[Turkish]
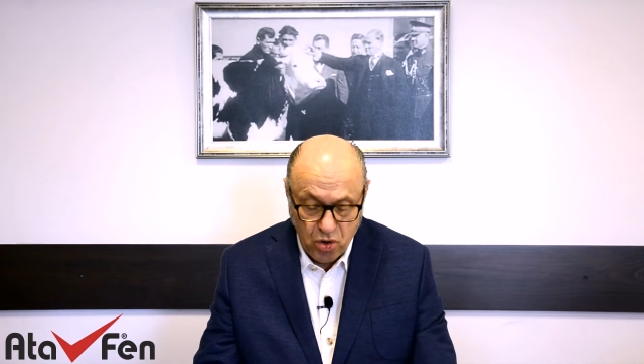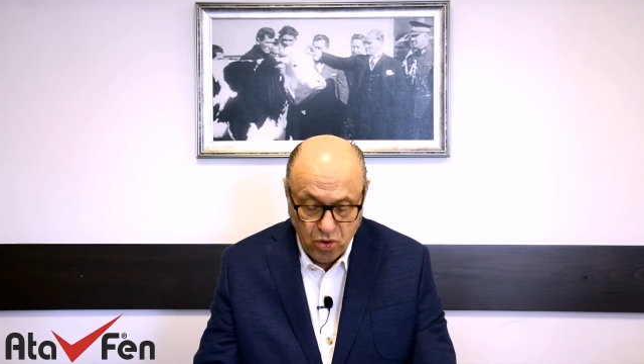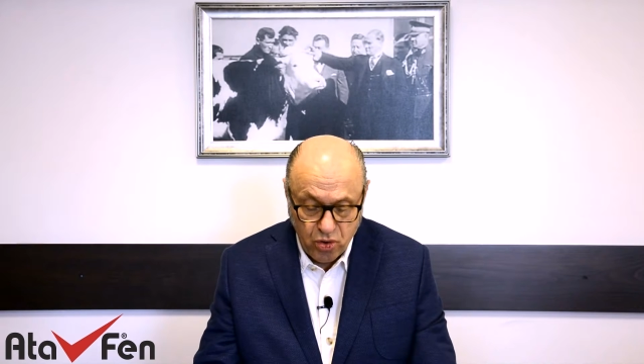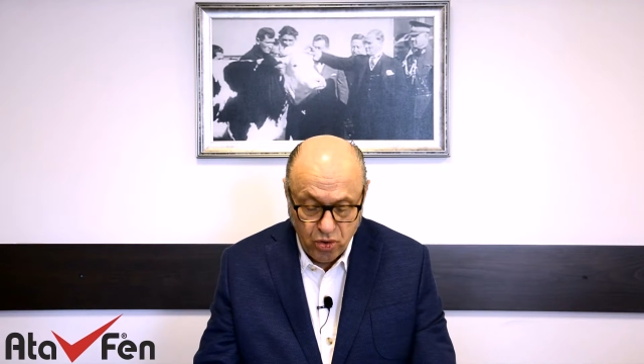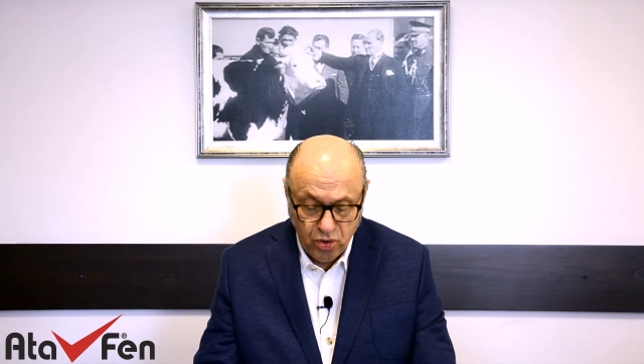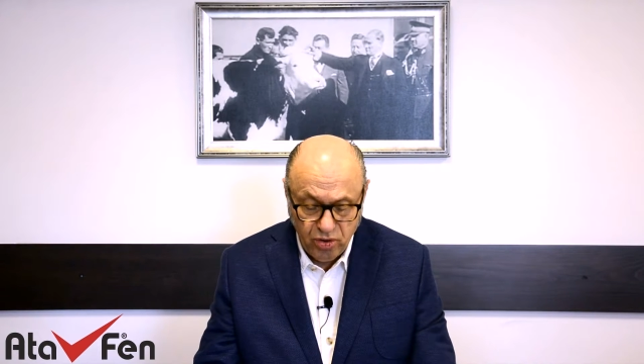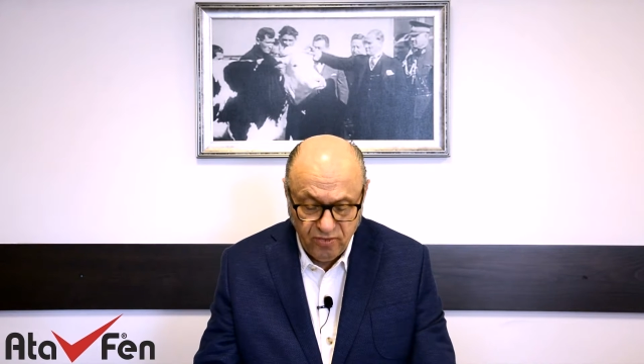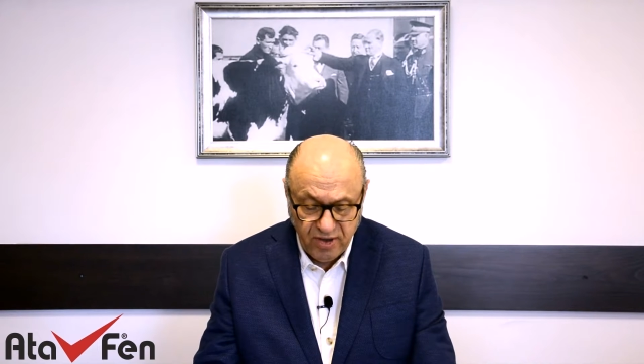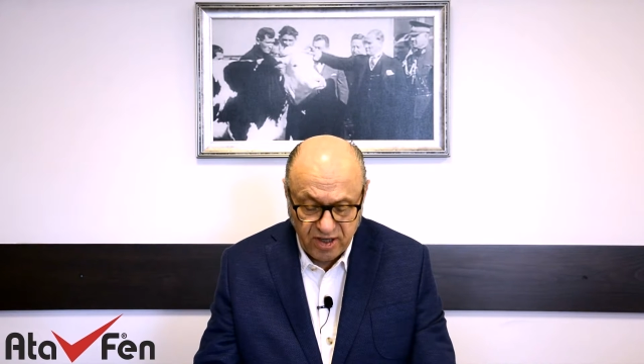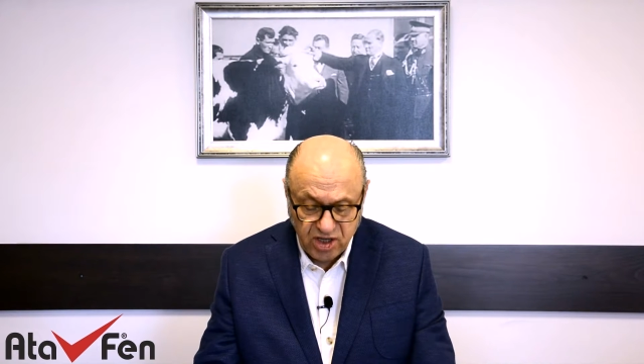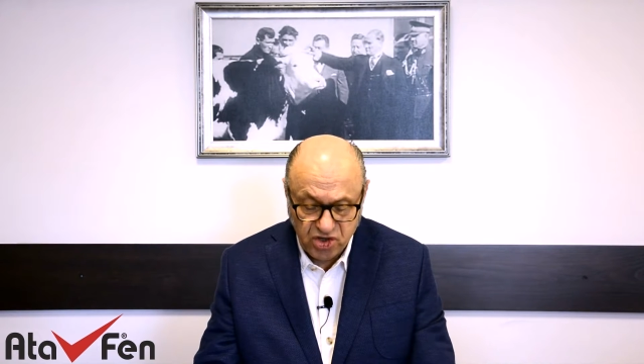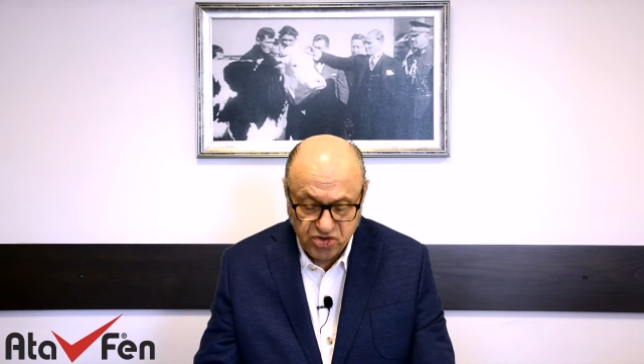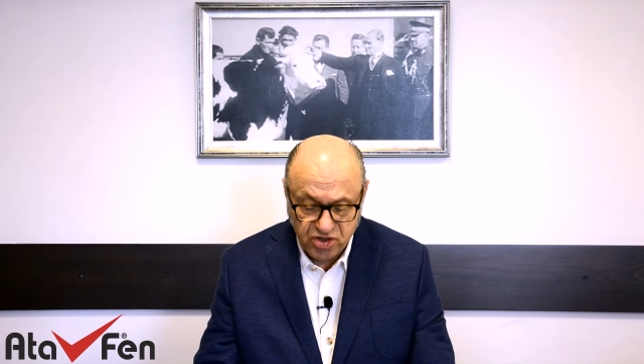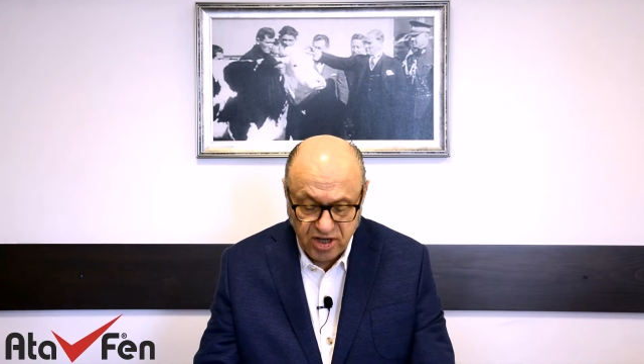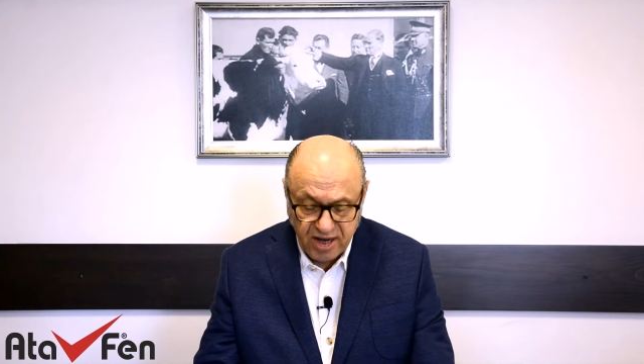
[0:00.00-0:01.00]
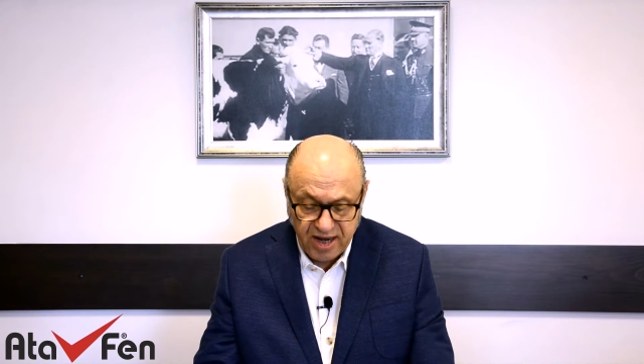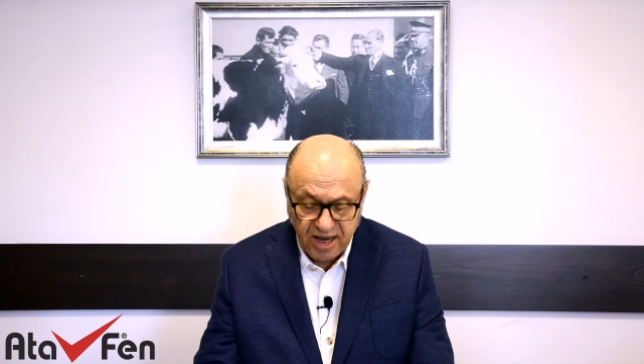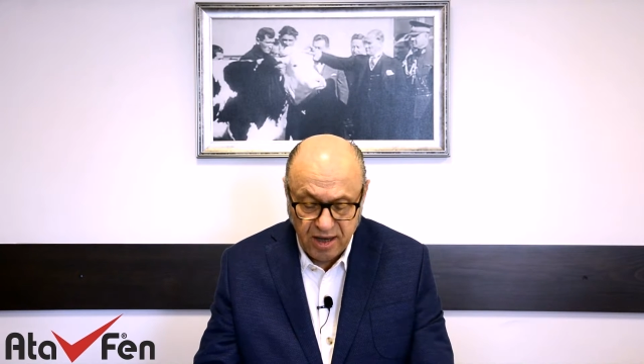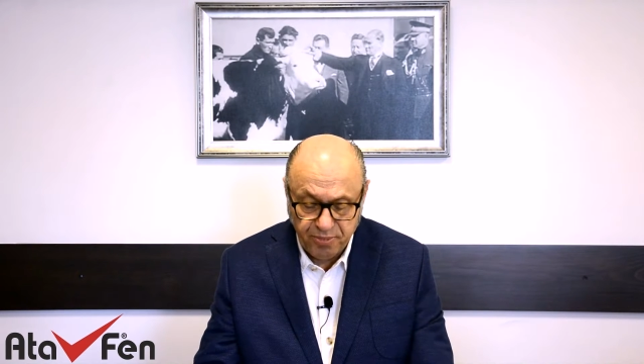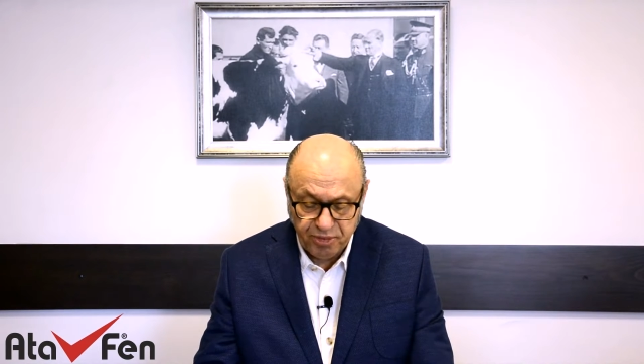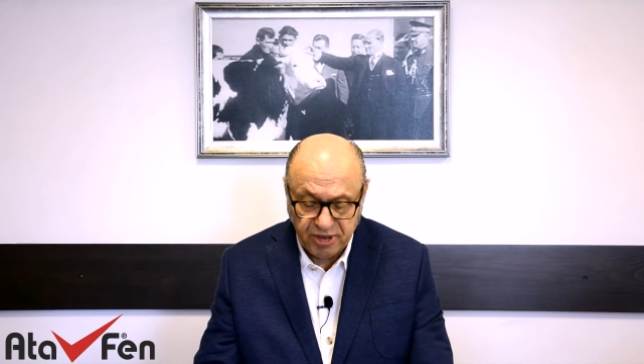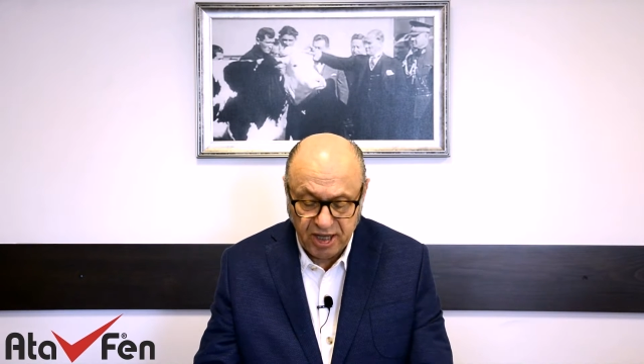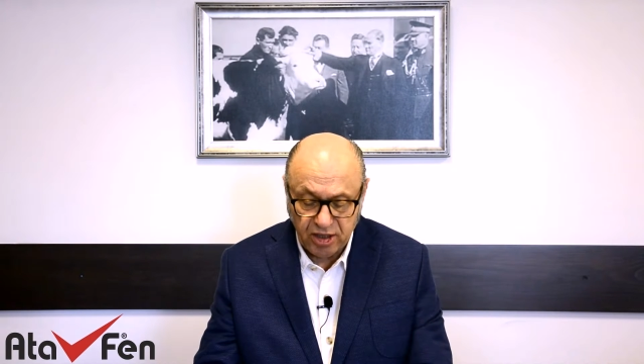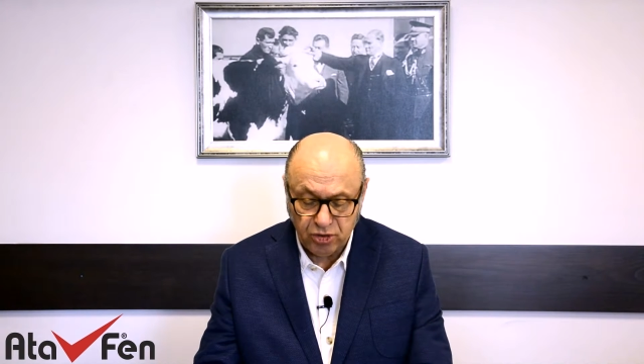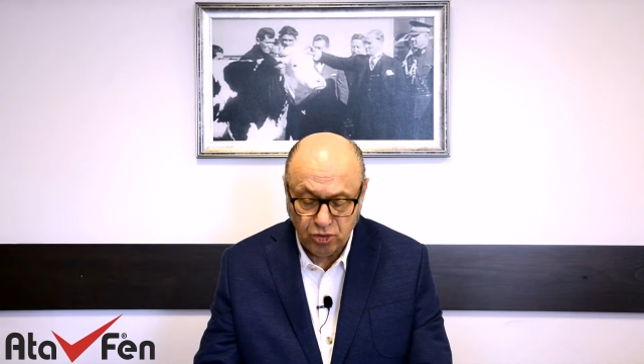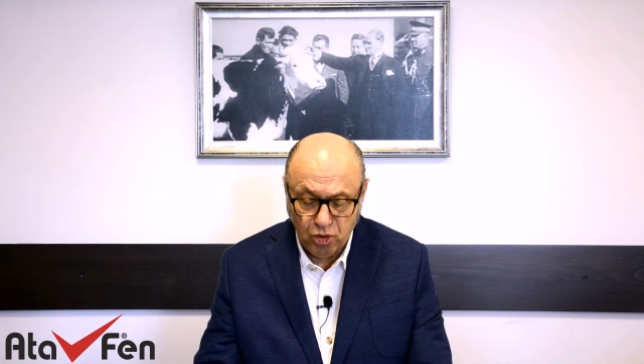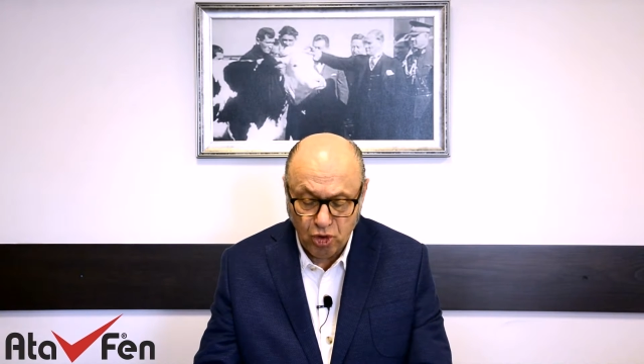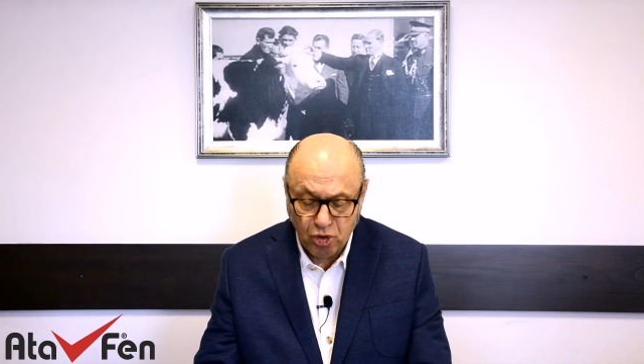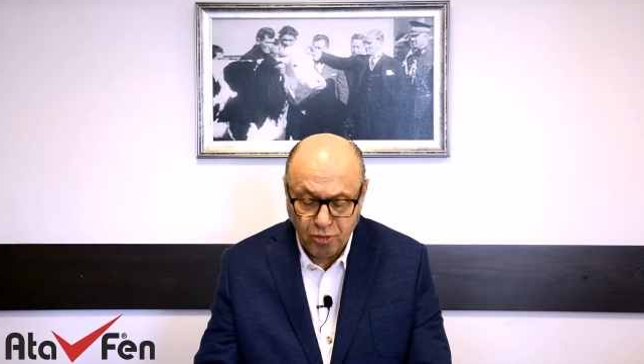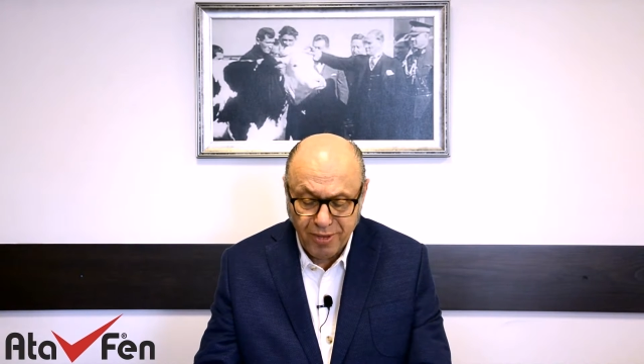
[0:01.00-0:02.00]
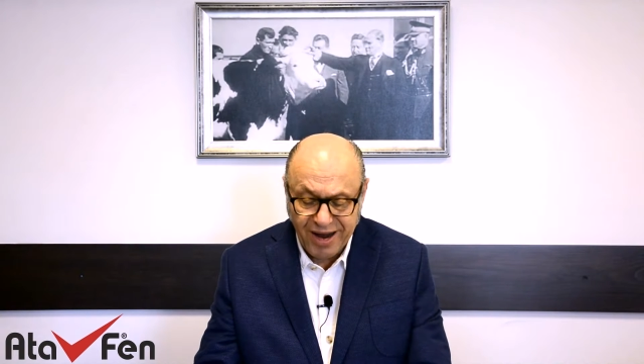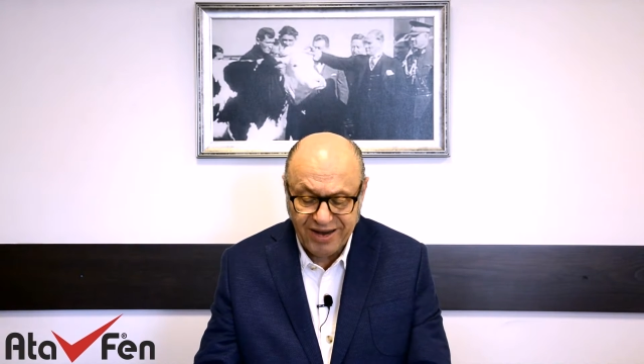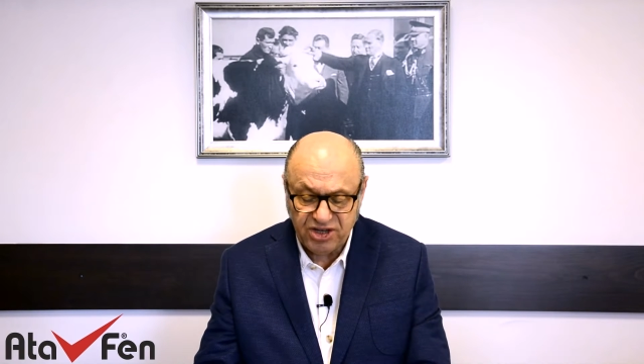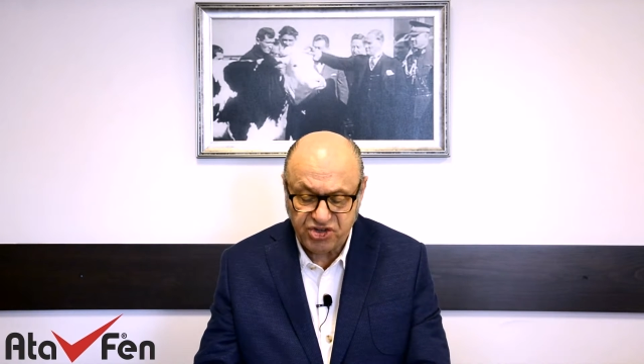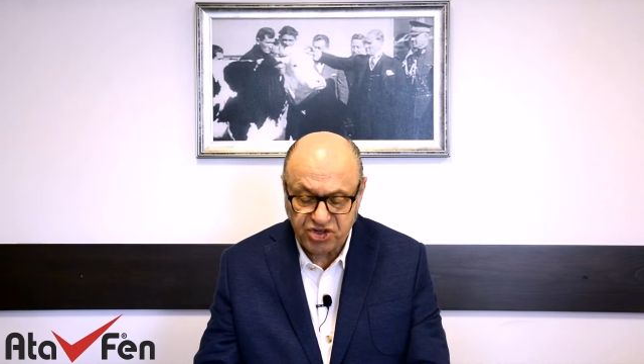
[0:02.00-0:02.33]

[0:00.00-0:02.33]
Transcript: koyun ve keçilere yapılan normal